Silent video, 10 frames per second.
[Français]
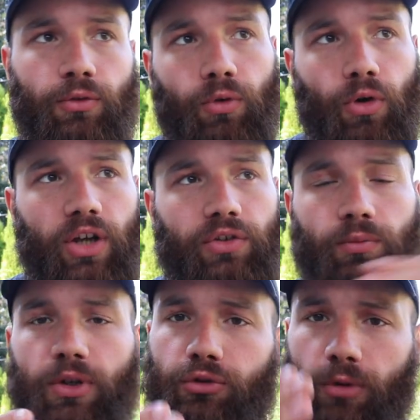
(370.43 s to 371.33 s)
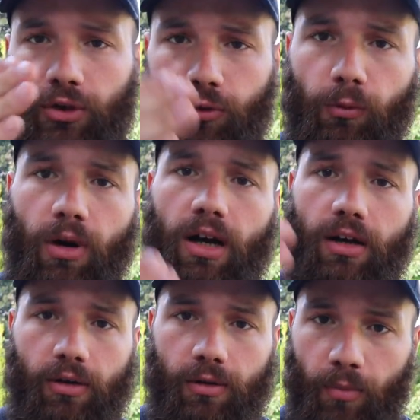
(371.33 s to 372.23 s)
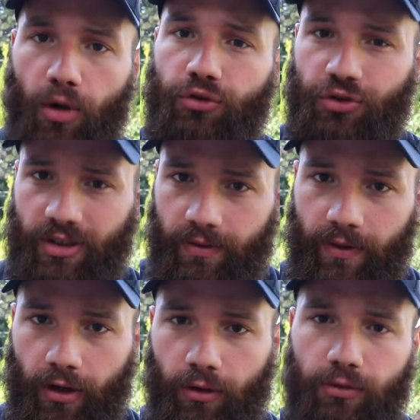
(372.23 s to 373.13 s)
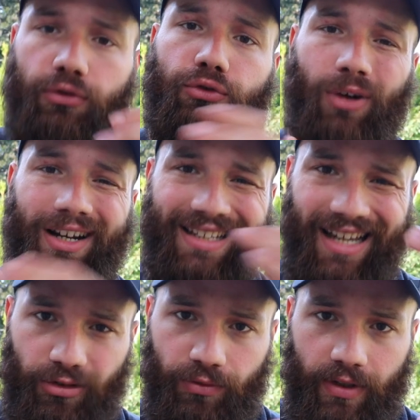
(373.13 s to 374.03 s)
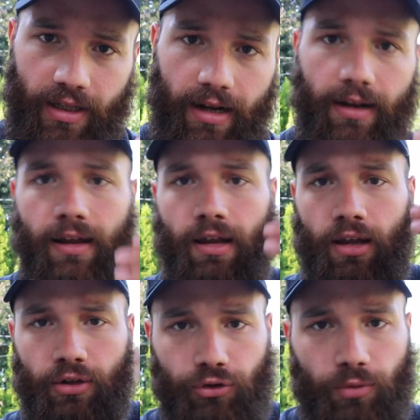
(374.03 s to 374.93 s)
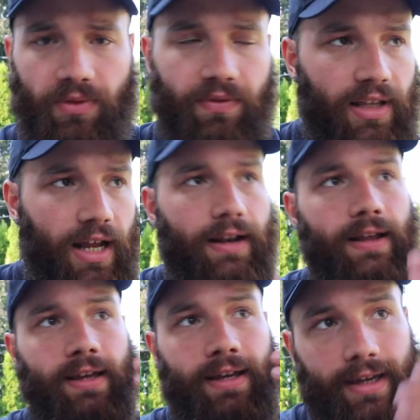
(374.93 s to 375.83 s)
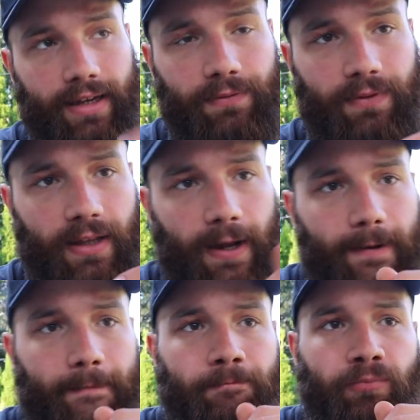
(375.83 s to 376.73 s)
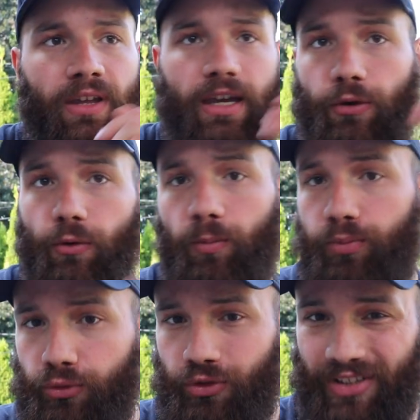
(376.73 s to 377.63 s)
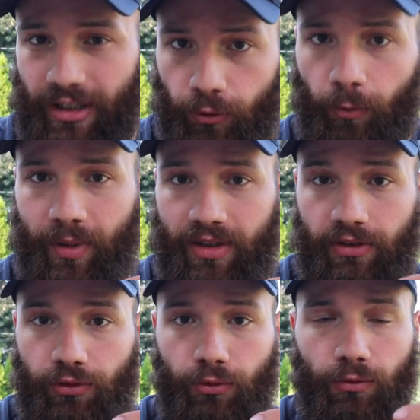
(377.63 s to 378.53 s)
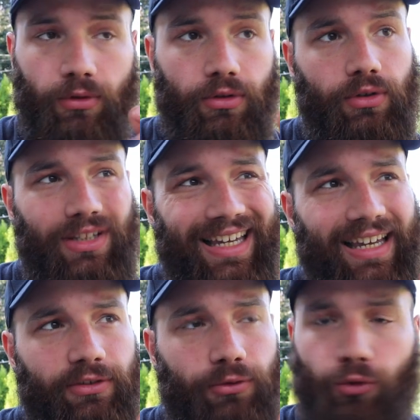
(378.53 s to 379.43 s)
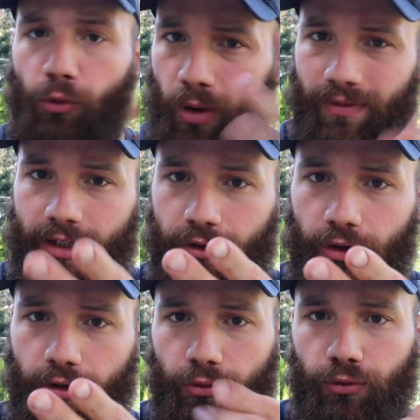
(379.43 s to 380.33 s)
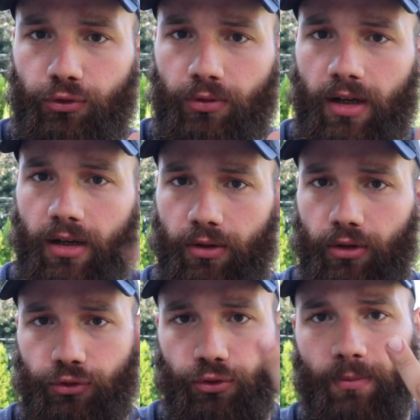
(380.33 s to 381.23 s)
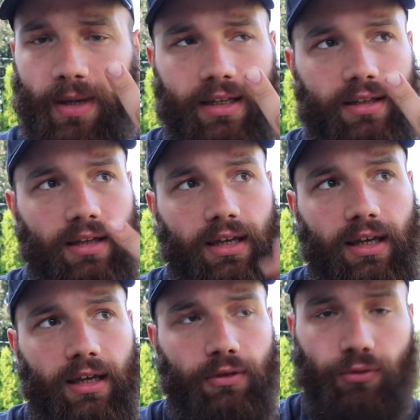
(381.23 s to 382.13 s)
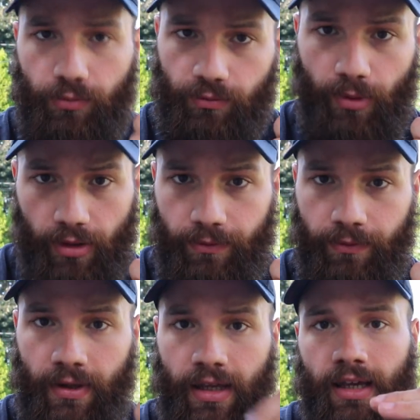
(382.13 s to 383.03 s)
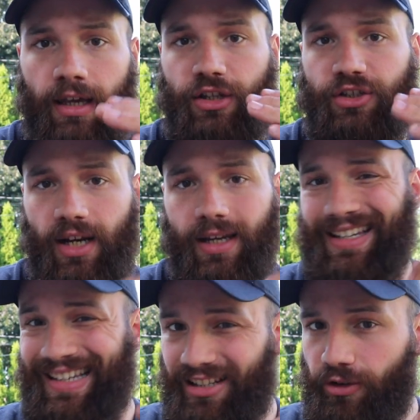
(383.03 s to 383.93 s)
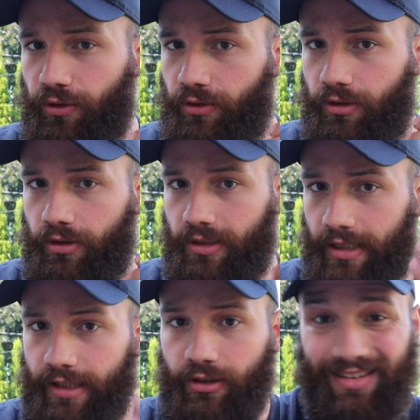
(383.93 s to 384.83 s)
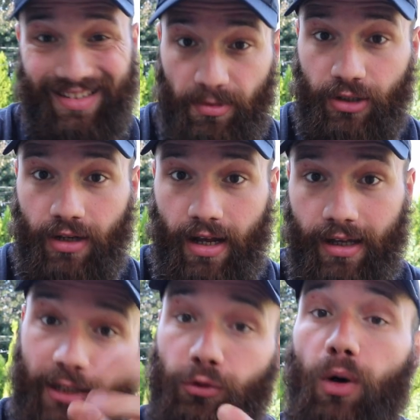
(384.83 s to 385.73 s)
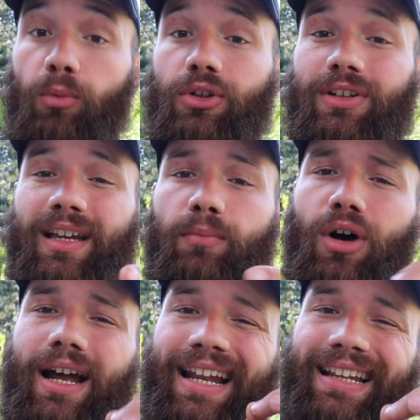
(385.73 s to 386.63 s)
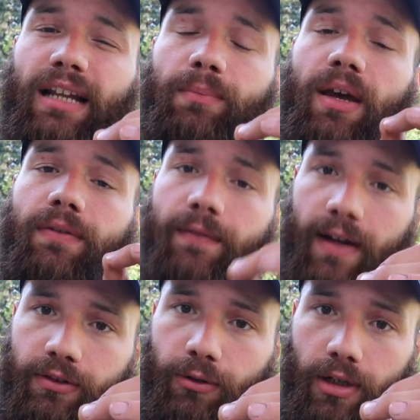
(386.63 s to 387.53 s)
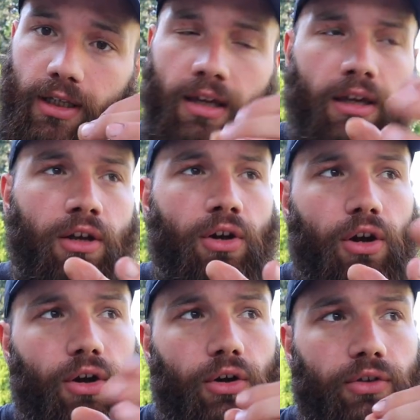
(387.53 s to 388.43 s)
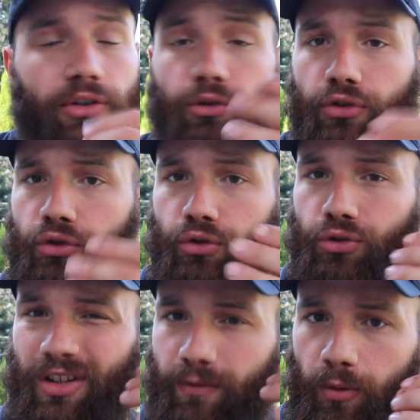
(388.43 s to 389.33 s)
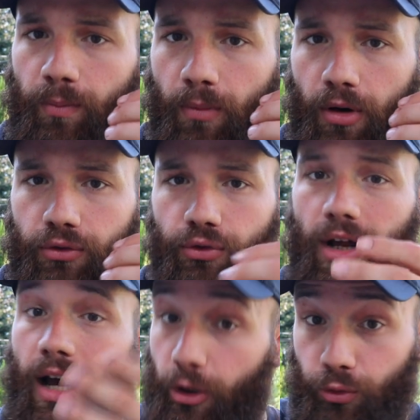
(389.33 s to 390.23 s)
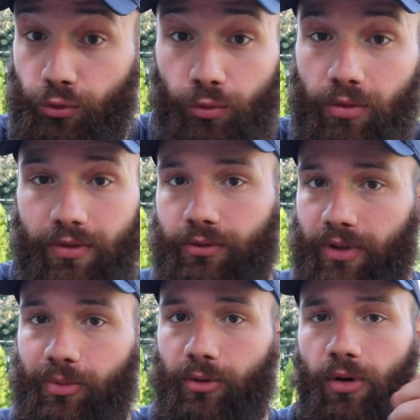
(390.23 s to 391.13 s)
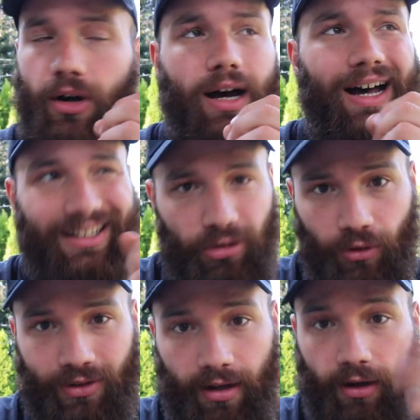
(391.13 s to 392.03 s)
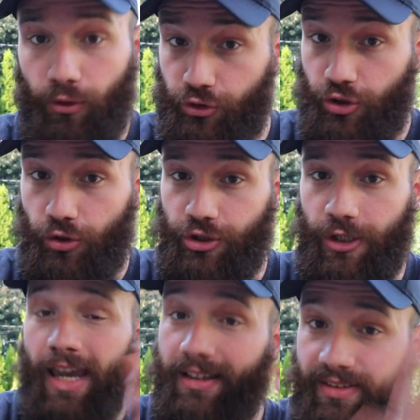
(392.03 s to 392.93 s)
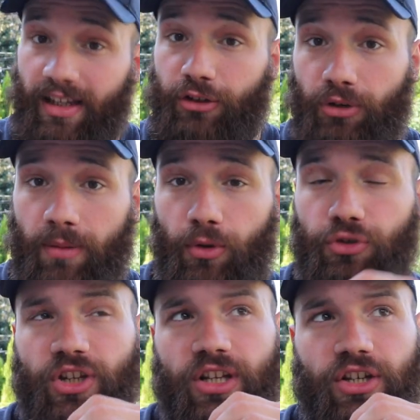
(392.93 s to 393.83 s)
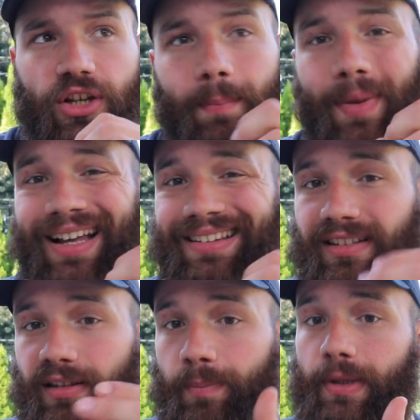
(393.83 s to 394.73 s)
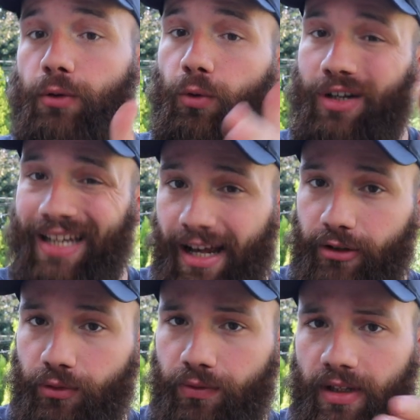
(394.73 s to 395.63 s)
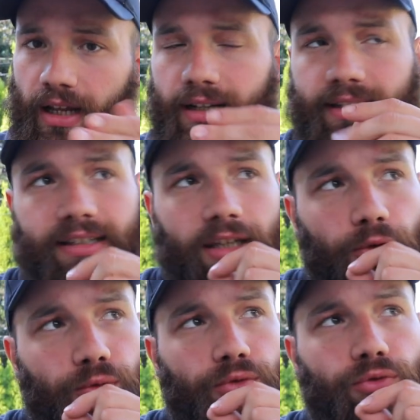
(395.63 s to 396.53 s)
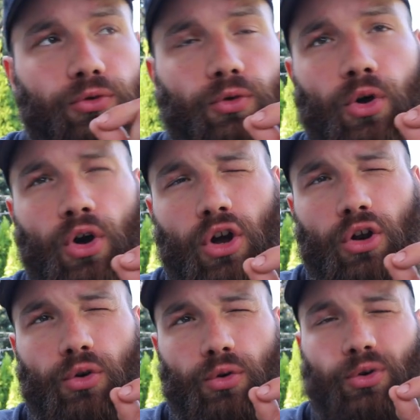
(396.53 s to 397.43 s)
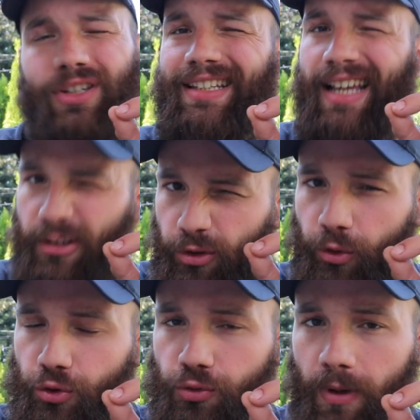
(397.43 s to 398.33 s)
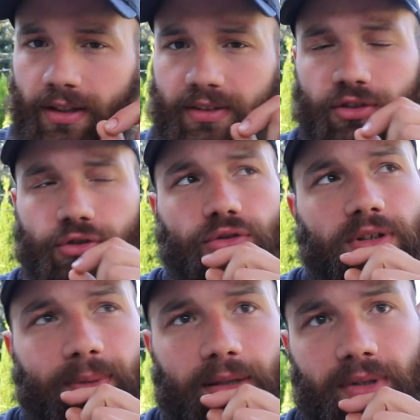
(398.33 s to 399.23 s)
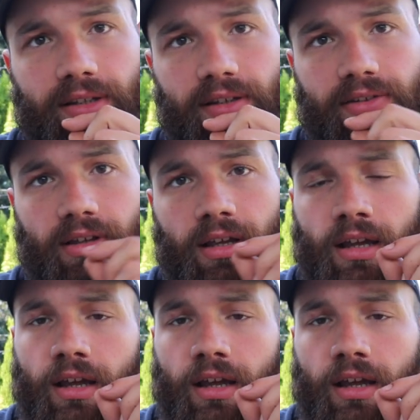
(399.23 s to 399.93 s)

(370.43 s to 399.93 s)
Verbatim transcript: Donc en résumé, tu as trois euh, manches différentes. Tu as quart de finale, demi-finale et finale. Et au bout de cette compétition, euh, il reste trois vainqueurs. Donc tu as euh, deux mecs et une meuf. Et chaque gagnant euh, gagne 10 000 dollars et trois mois d'entraînement à la Nightmare Factory euh, c'est le centre de développement de la AEW, tout simplement, à Atlanta, en Géorgie. Et ici, actuellement, j'ai déjà participé au quart de finale qui a eu lieu le 4 juin, si je ne dis pas de bêtises.